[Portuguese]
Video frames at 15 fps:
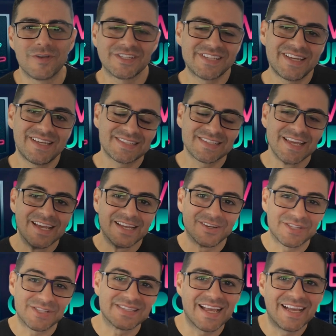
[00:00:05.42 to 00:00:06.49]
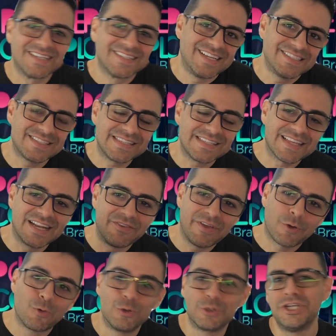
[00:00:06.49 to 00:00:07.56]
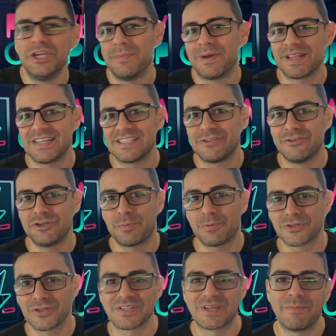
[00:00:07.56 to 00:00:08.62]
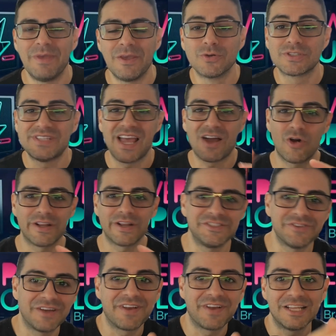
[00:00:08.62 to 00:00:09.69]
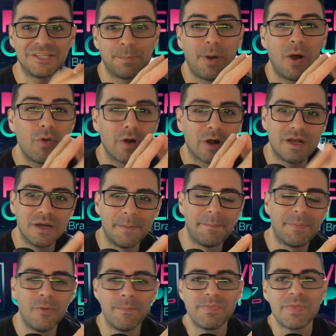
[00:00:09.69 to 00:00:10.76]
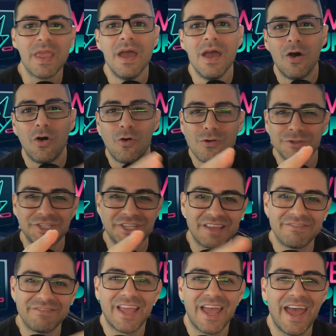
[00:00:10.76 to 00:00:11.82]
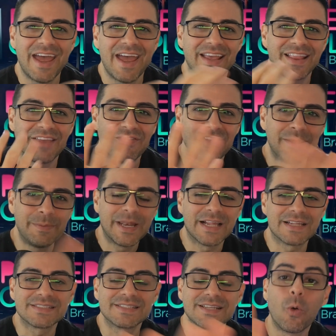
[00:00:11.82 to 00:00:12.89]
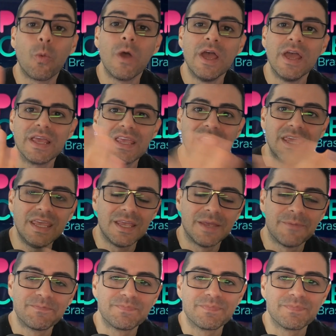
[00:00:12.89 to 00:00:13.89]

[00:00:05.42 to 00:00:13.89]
vocês? Não se esqueça aí de se inscrever, curtir, mandar esse vídeo para seus amigos. E agora a gente vai falar de Power Couple, onde teve DR, teve eliminação e